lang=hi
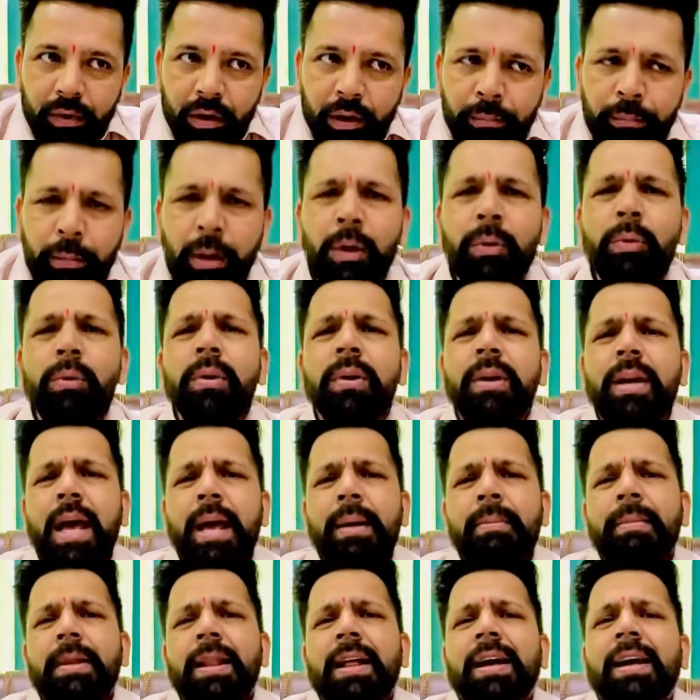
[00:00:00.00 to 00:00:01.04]
बिल्कुल
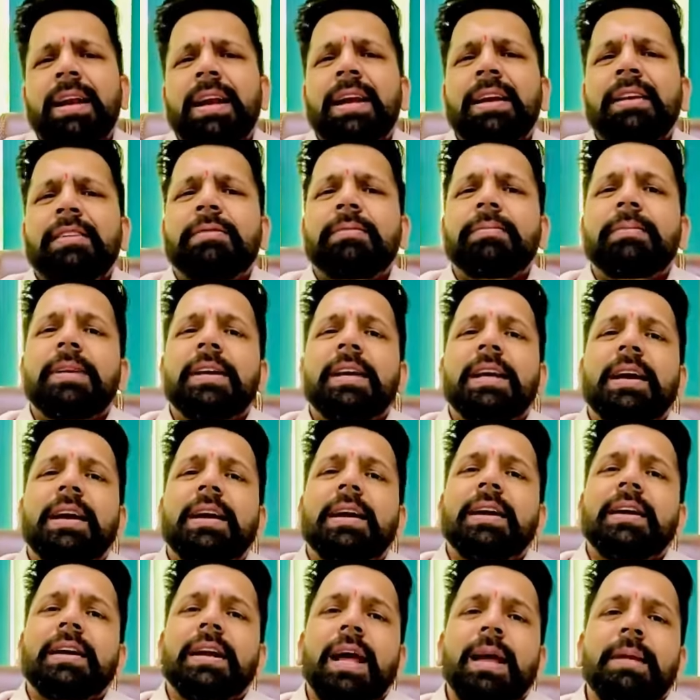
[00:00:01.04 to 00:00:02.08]
टाइम लग रहा है इसमें
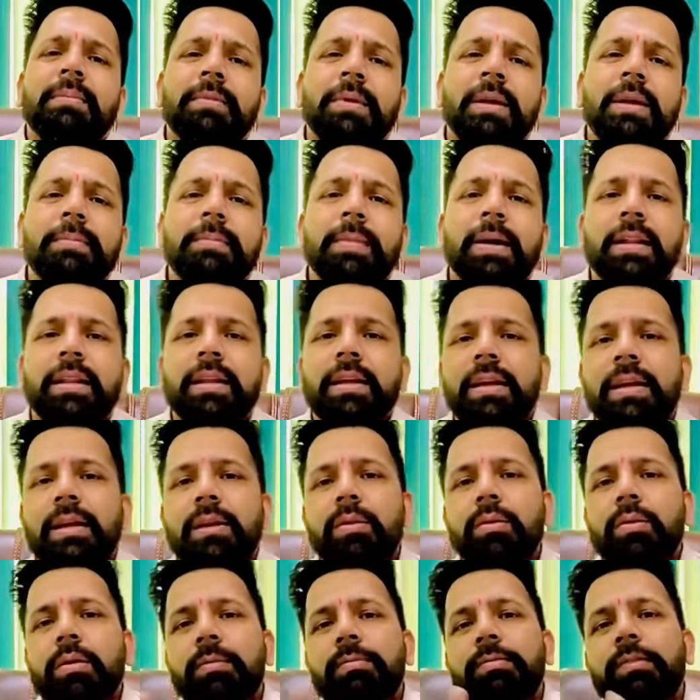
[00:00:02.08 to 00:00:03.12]
अगर टाइम की बात करें
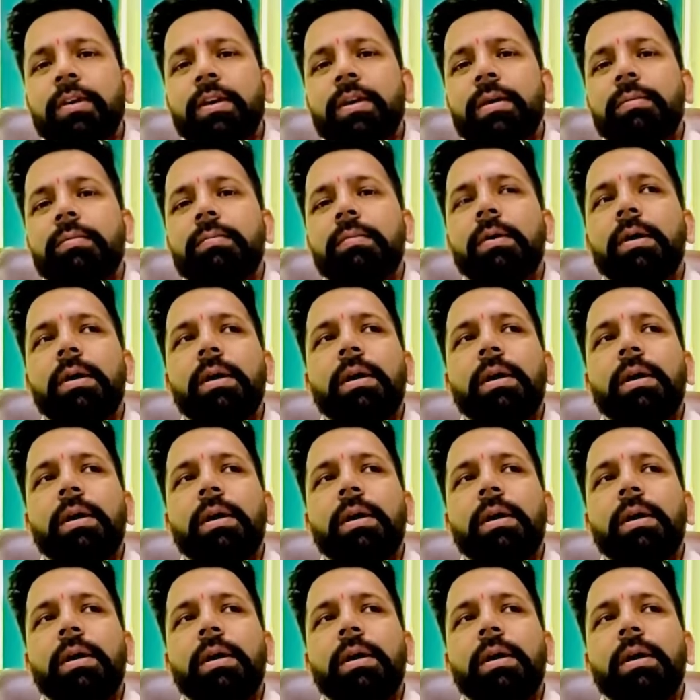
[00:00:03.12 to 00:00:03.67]
तो कम से कम